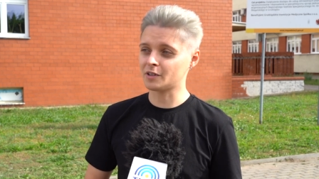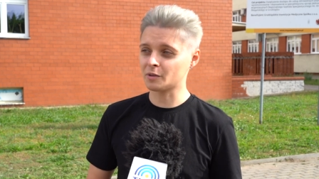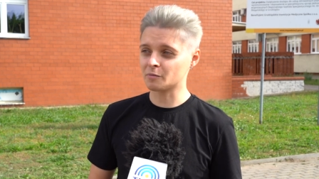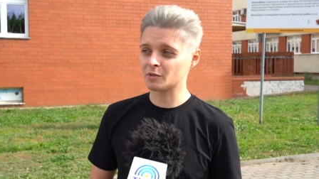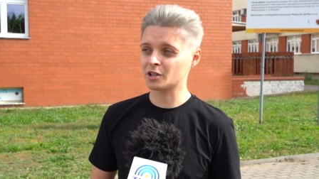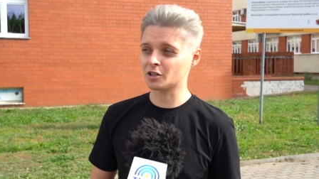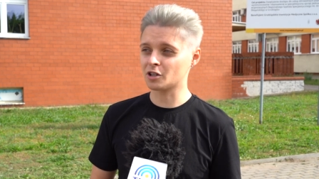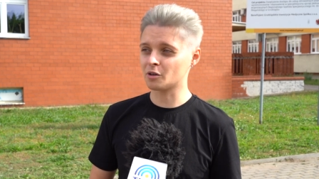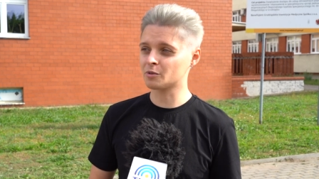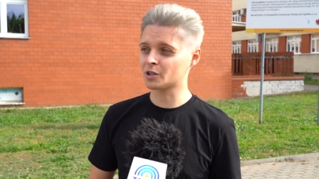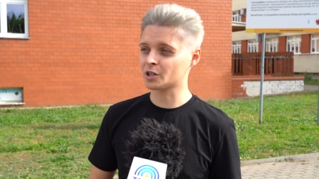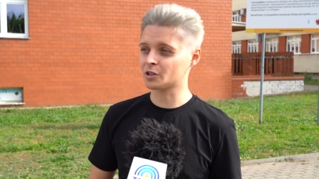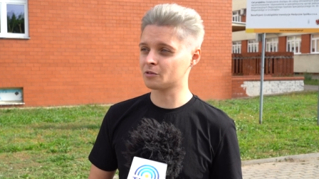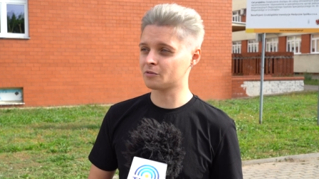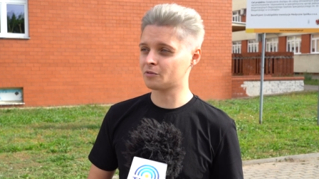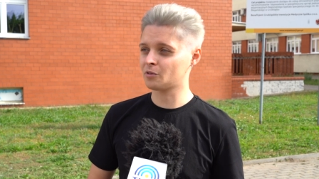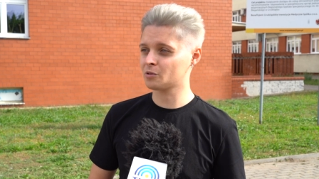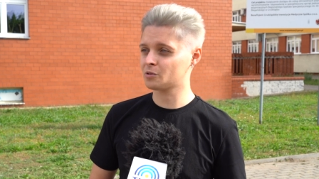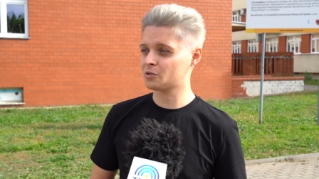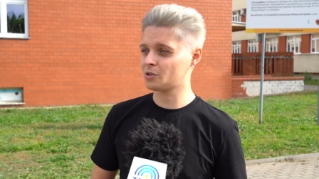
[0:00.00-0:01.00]
Wiem, że dobrze
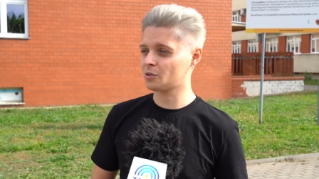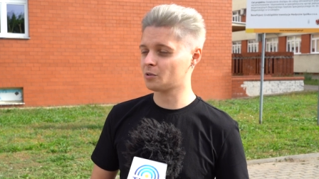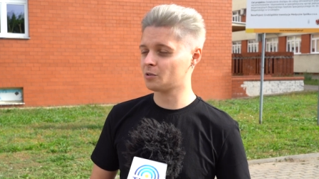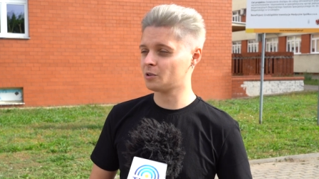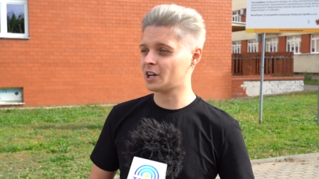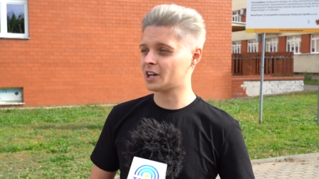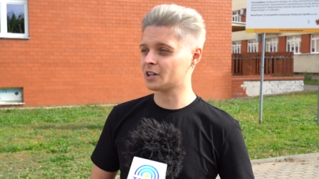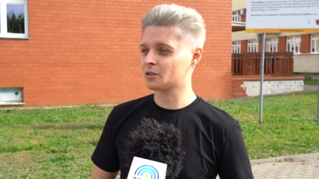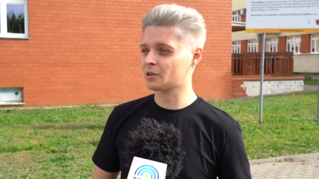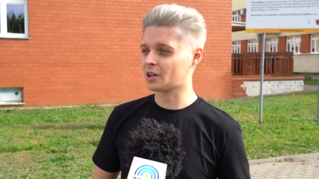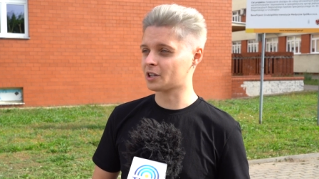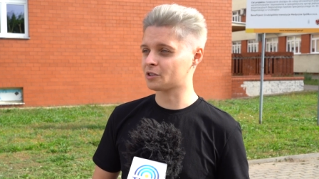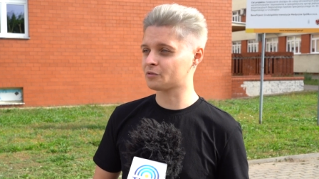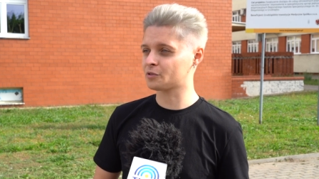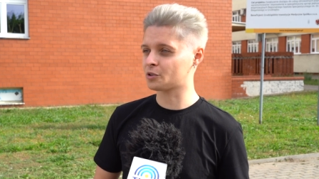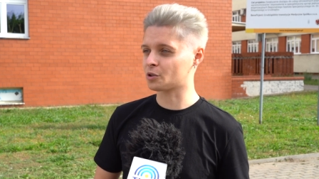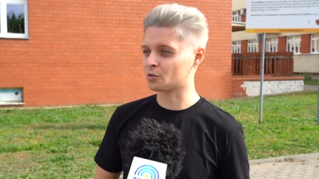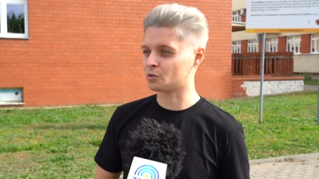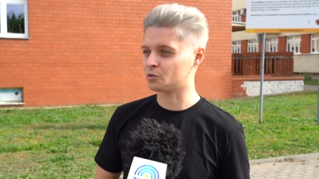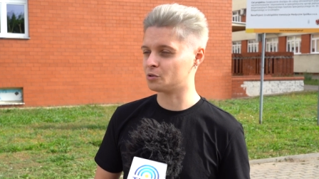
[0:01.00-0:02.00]
to funkcjonuje akurat
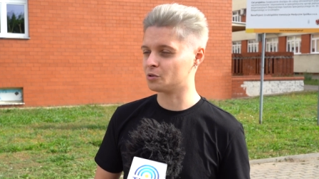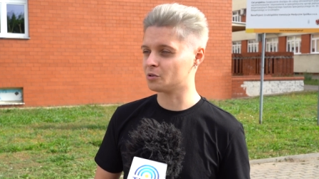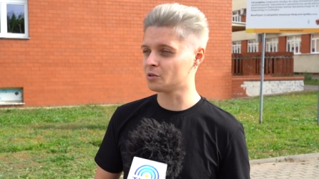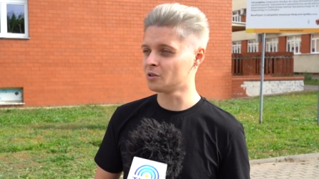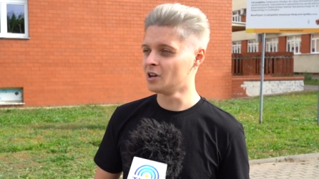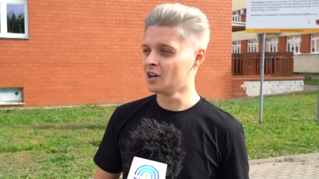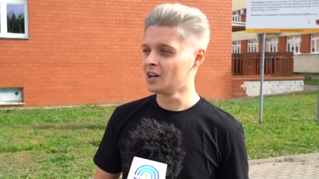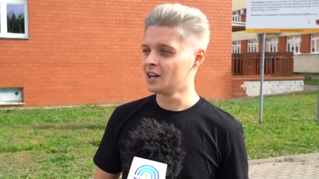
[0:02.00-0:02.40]
w Toruniu,